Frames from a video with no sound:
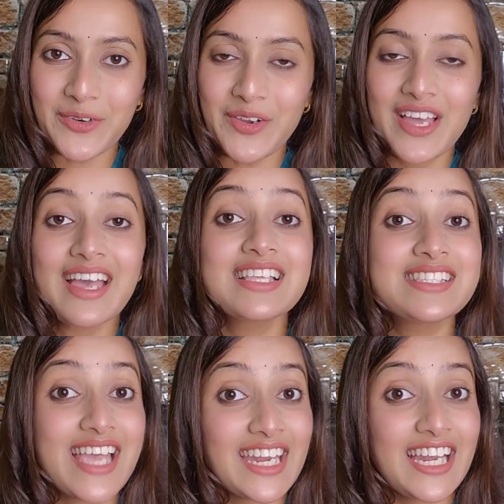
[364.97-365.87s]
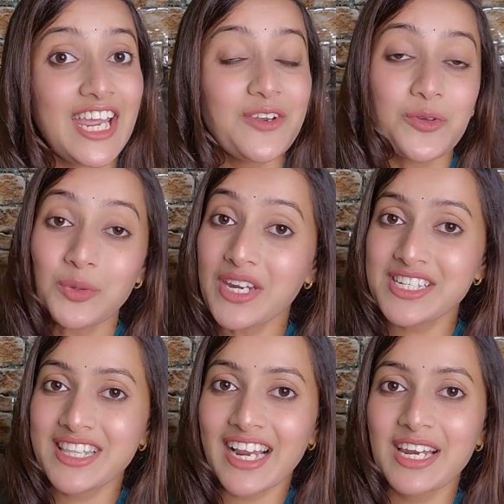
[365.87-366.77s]
করো চ্যানেলে নতুন
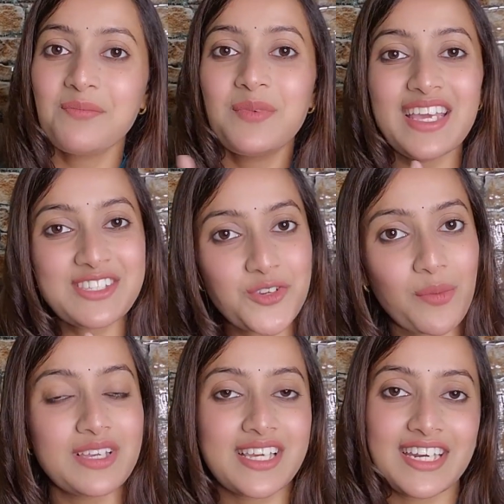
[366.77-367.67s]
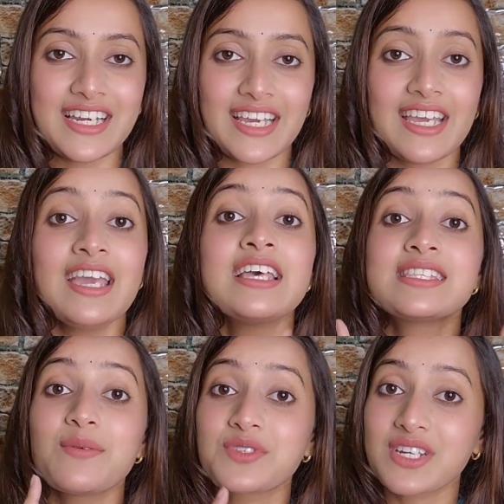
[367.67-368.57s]
এসে থাকলে প্লিজ সবাই চ্যানেলটাকে
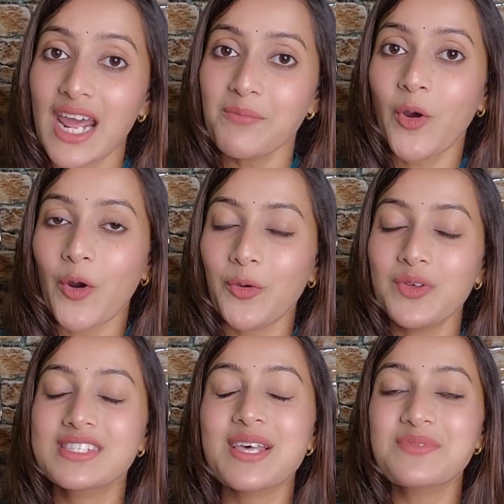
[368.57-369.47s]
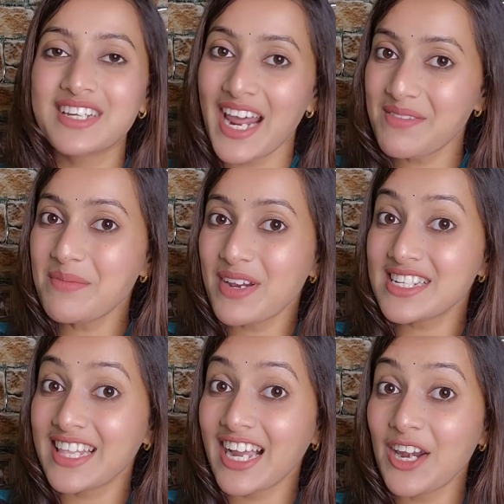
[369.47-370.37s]
সাবস্ক্রাইব করো সাবস্ক্রাইবের
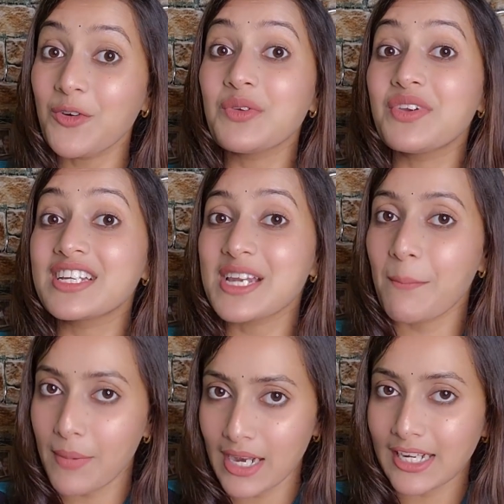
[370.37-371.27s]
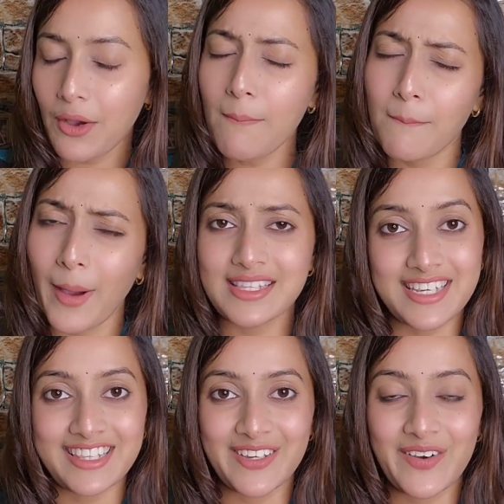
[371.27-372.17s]
পাশে থাকা নোটিফিকেশন বেলটাও
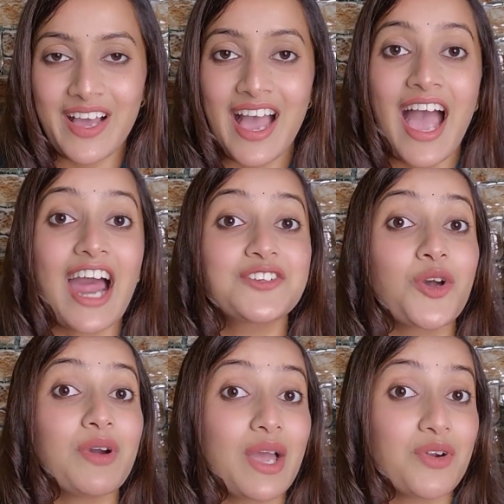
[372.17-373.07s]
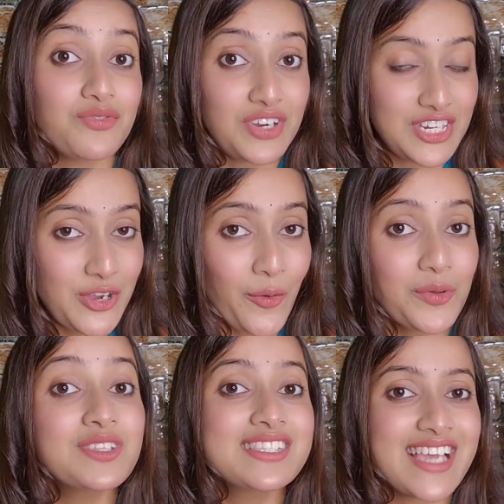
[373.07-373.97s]
বাজিয়ে দিও আর সবাই আমার ভিডিও
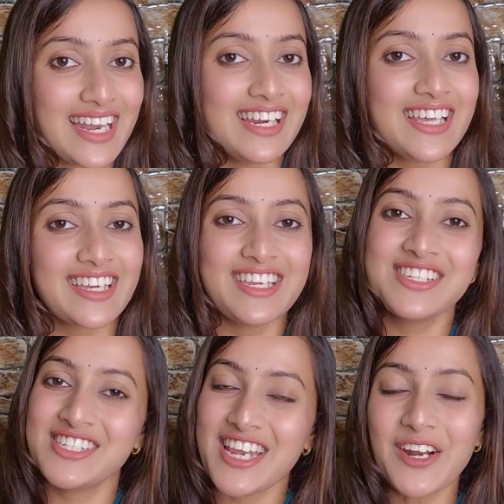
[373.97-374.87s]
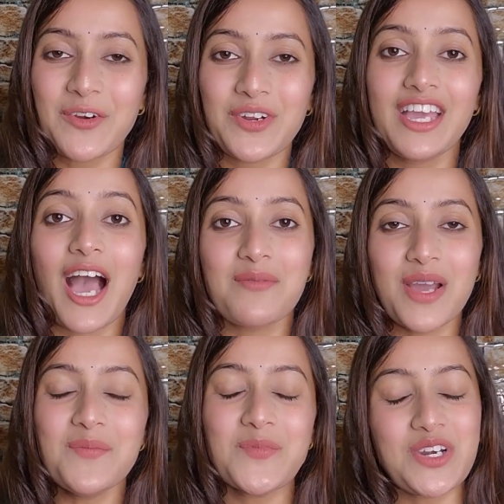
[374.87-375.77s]
চ্যানেলটাকে শেয়ার করে
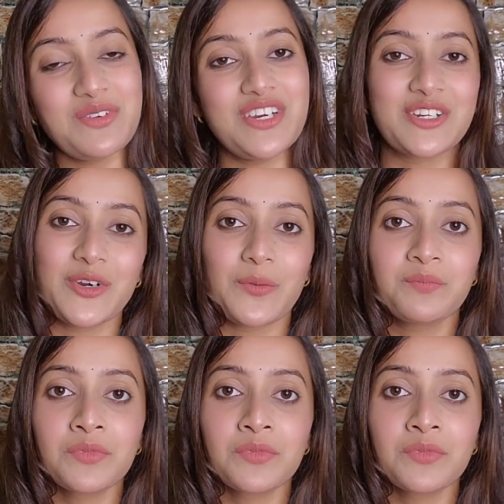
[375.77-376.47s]
আমার মোটিভেট করো